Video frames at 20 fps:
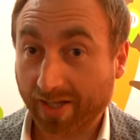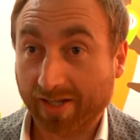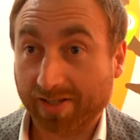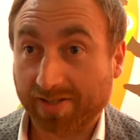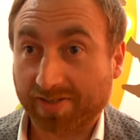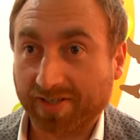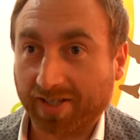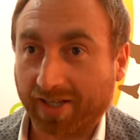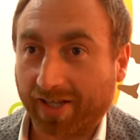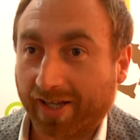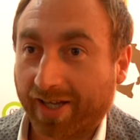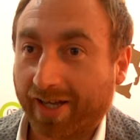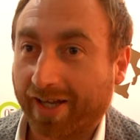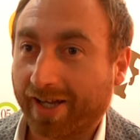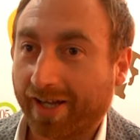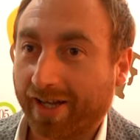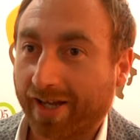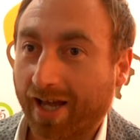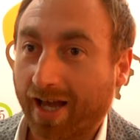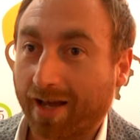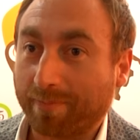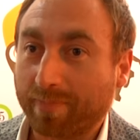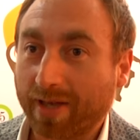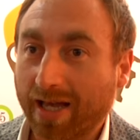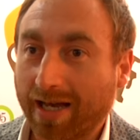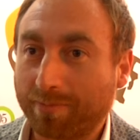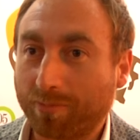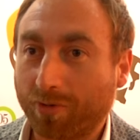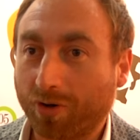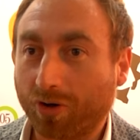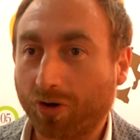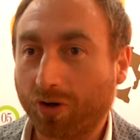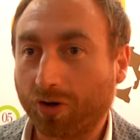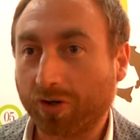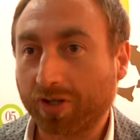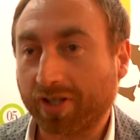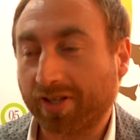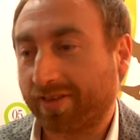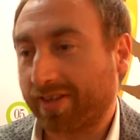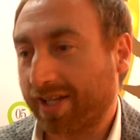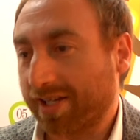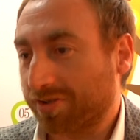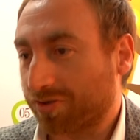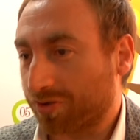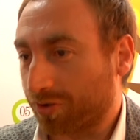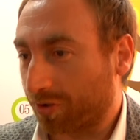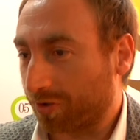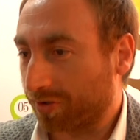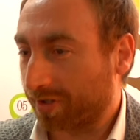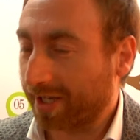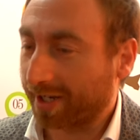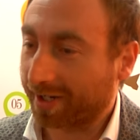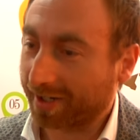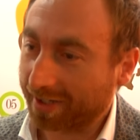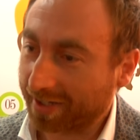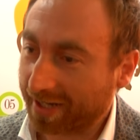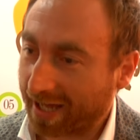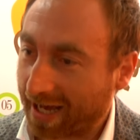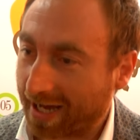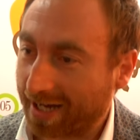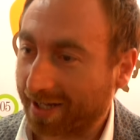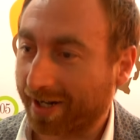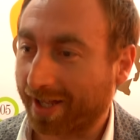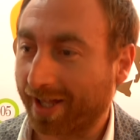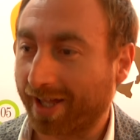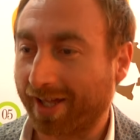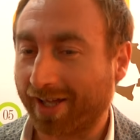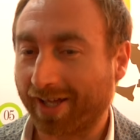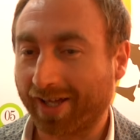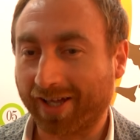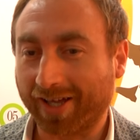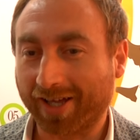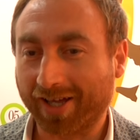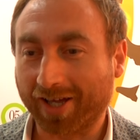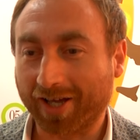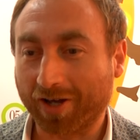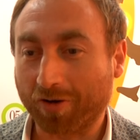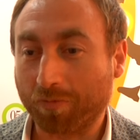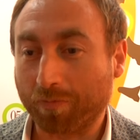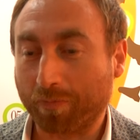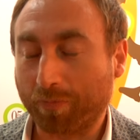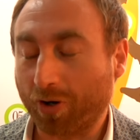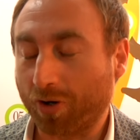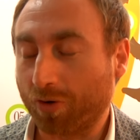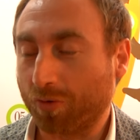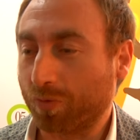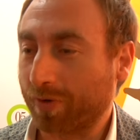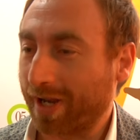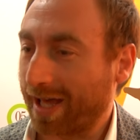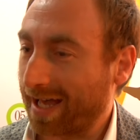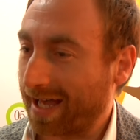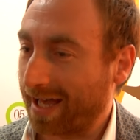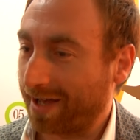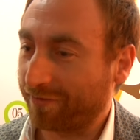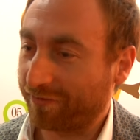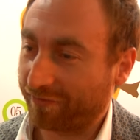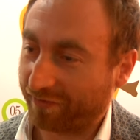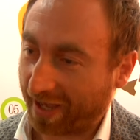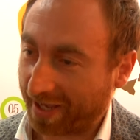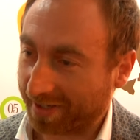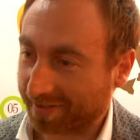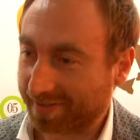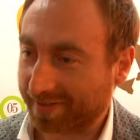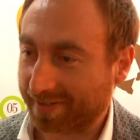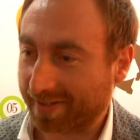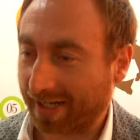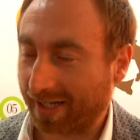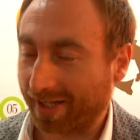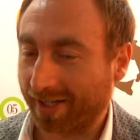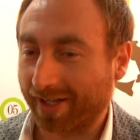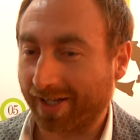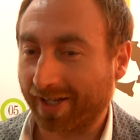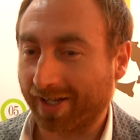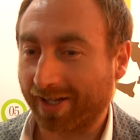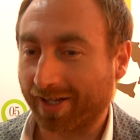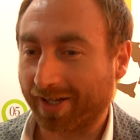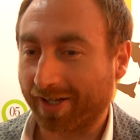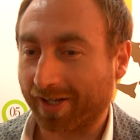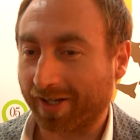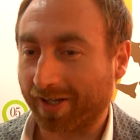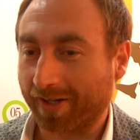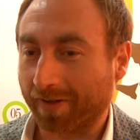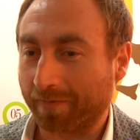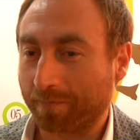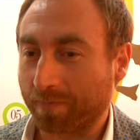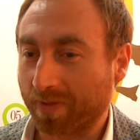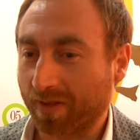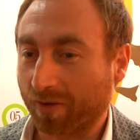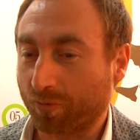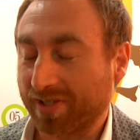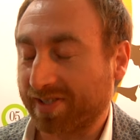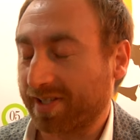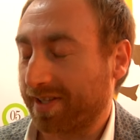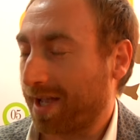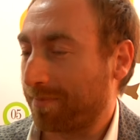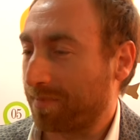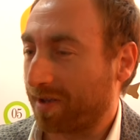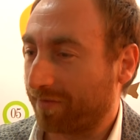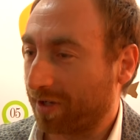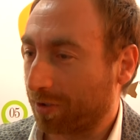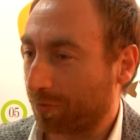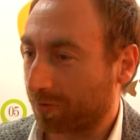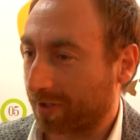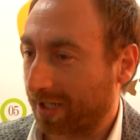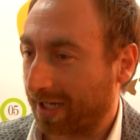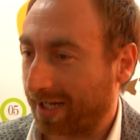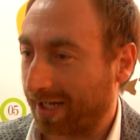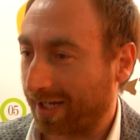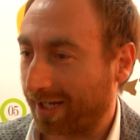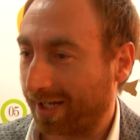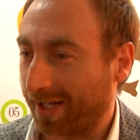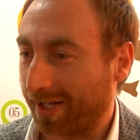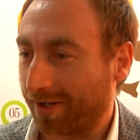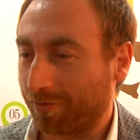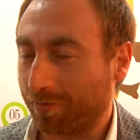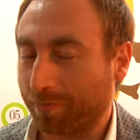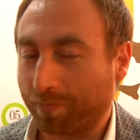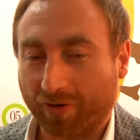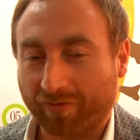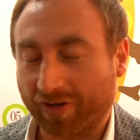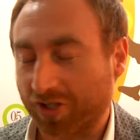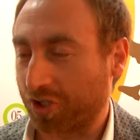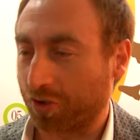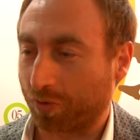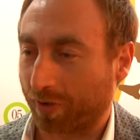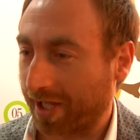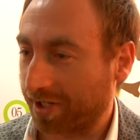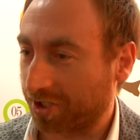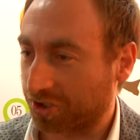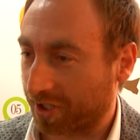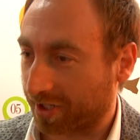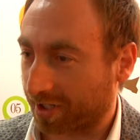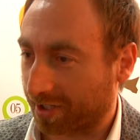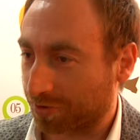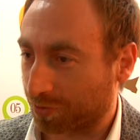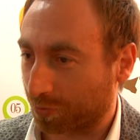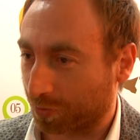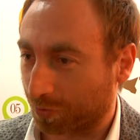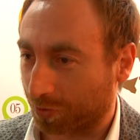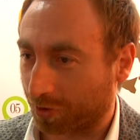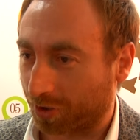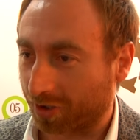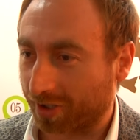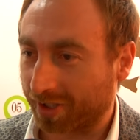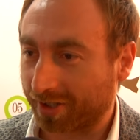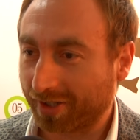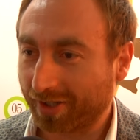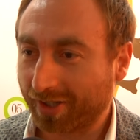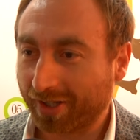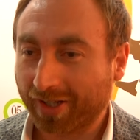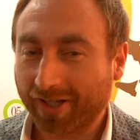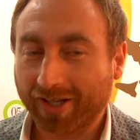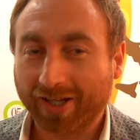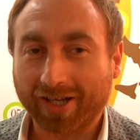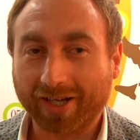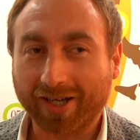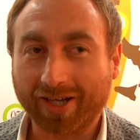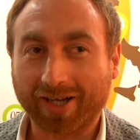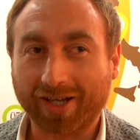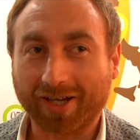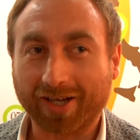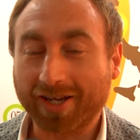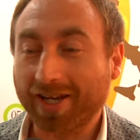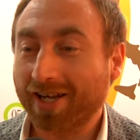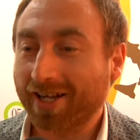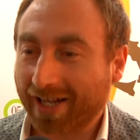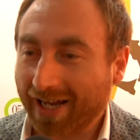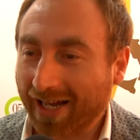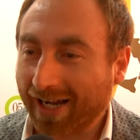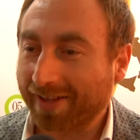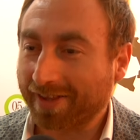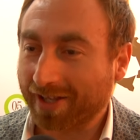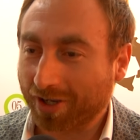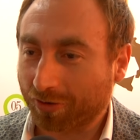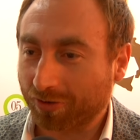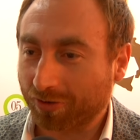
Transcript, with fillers: Sì, eh, abbiamo inteso declinare eh, un po' una festa, eh, questa idea mi è venuta un po' facendo una ricerca su Google eh, il gala dei